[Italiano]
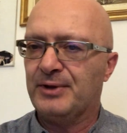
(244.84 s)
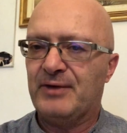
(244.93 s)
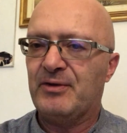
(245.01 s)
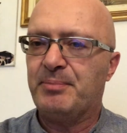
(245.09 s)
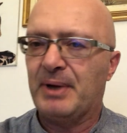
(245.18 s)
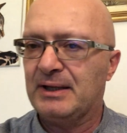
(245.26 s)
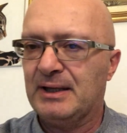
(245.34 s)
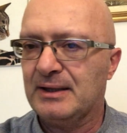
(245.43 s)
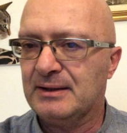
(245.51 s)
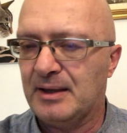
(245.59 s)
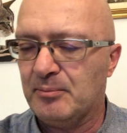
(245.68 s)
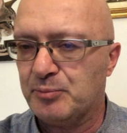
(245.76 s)
non devi
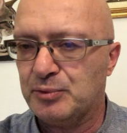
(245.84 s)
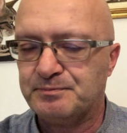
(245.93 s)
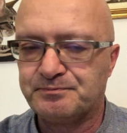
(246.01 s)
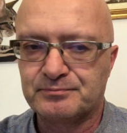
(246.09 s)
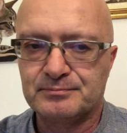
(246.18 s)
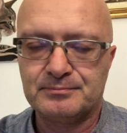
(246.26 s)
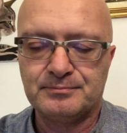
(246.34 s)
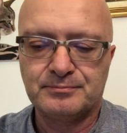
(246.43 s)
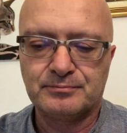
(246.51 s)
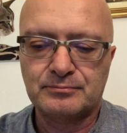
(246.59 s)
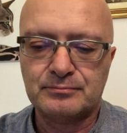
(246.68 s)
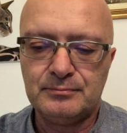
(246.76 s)
perdere tempo.
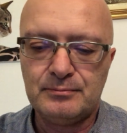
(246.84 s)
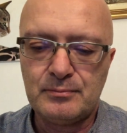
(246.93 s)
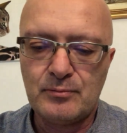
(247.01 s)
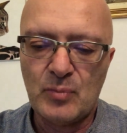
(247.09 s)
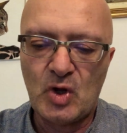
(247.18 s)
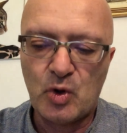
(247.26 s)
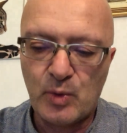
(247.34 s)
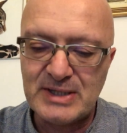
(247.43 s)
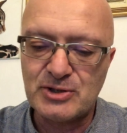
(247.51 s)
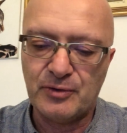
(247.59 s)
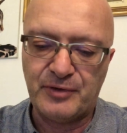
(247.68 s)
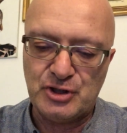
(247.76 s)

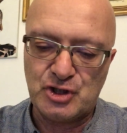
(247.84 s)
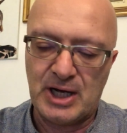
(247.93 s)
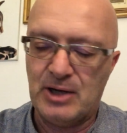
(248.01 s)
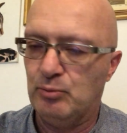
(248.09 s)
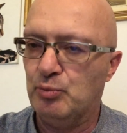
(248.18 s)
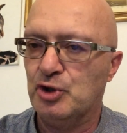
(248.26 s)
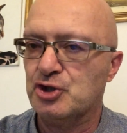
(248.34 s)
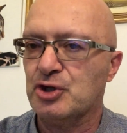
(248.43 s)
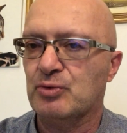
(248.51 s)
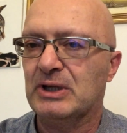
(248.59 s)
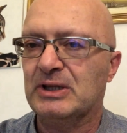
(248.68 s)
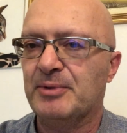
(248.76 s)
Questo fa già un buon
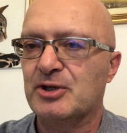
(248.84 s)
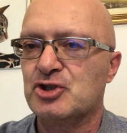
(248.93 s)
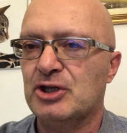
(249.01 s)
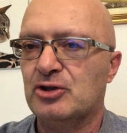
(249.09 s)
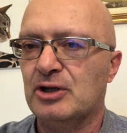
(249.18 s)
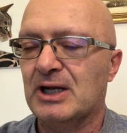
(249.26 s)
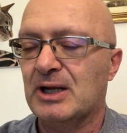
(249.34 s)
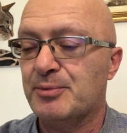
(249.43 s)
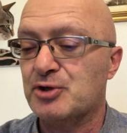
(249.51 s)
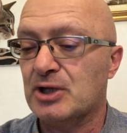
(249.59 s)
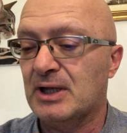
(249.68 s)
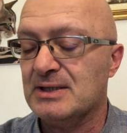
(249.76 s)
50% della
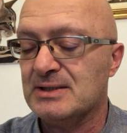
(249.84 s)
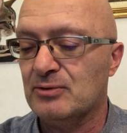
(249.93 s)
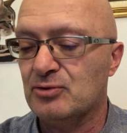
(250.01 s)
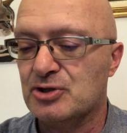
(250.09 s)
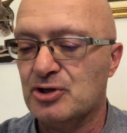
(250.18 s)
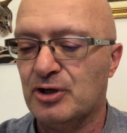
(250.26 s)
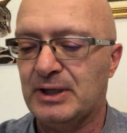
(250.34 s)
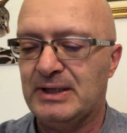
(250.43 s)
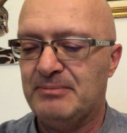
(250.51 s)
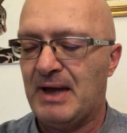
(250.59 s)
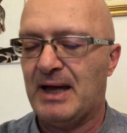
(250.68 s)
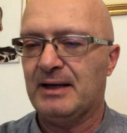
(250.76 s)
capacità di seduzione
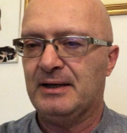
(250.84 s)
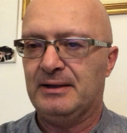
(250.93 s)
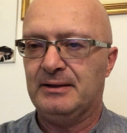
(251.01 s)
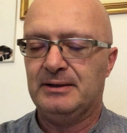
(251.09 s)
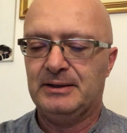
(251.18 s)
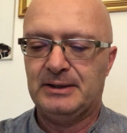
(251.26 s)
di Marilyn.